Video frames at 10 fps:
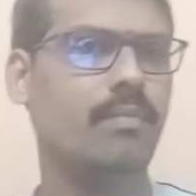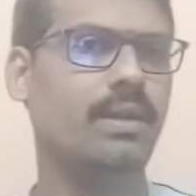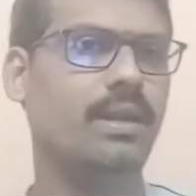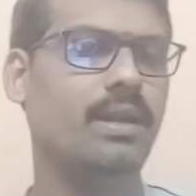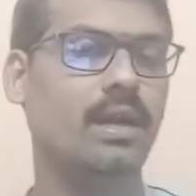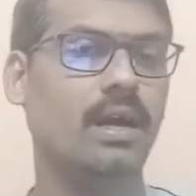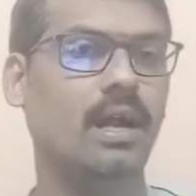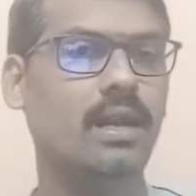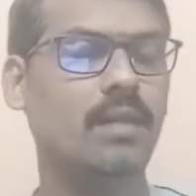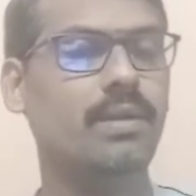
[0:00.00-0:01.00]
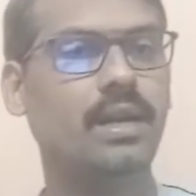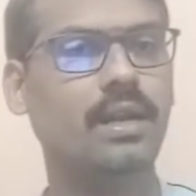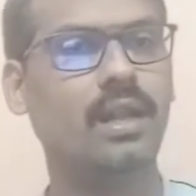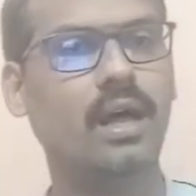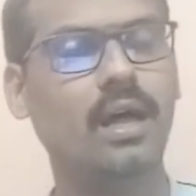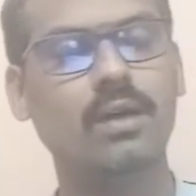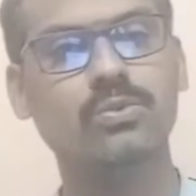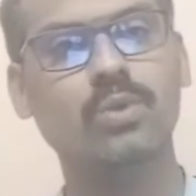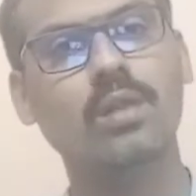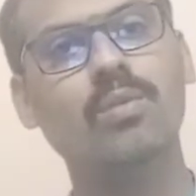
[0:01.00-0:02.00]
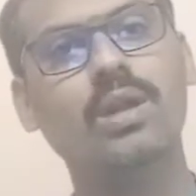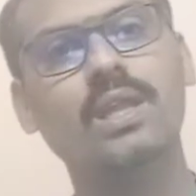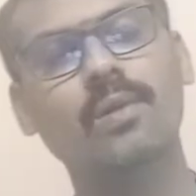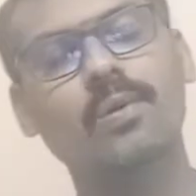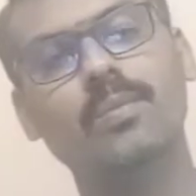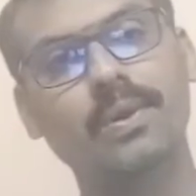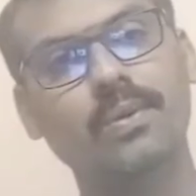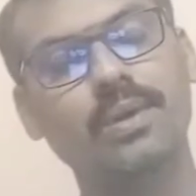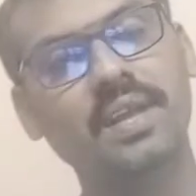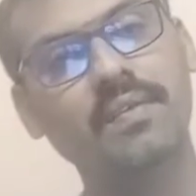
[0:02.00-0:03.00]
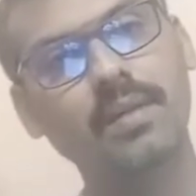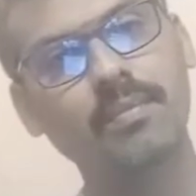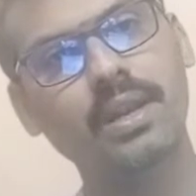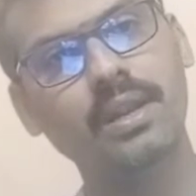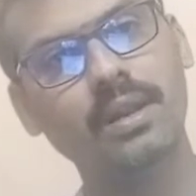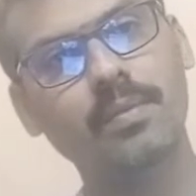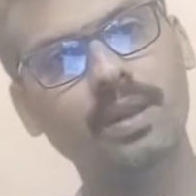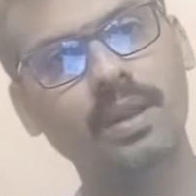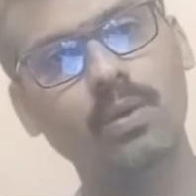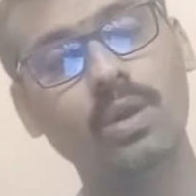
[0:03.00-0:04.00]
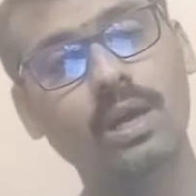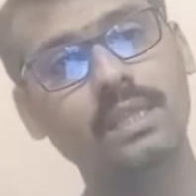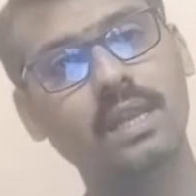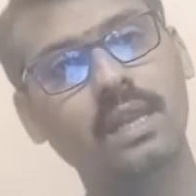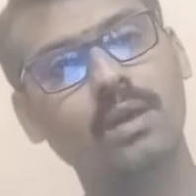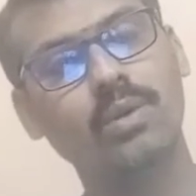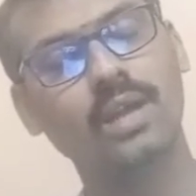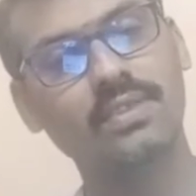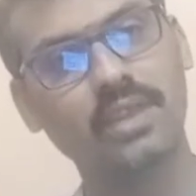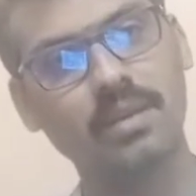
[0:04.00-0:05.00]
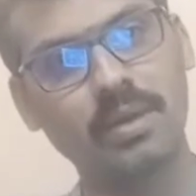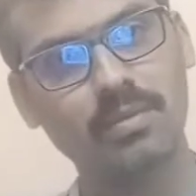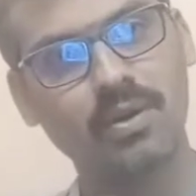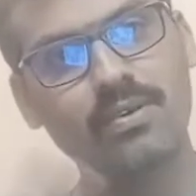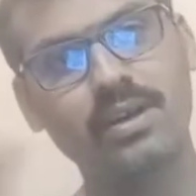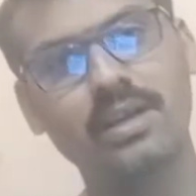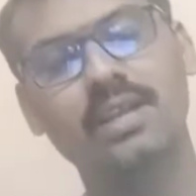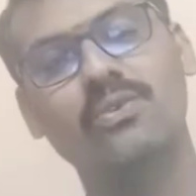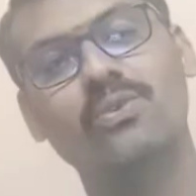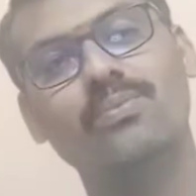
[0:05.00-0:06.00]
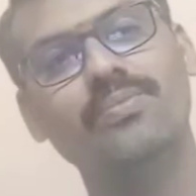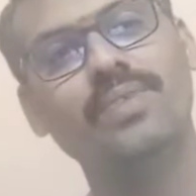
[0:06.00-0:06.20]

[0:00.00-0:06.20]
எப்படி அன்லிமிட்டட்னா சொல்ல முடியாத அளவுக்கு படம் டிவைன் மணின்னு அப்படின்னா உலகத்தில் இருக்கக்கூடிய அத்தனை படமும் அவங்கக்கிட்ட இருக்கும்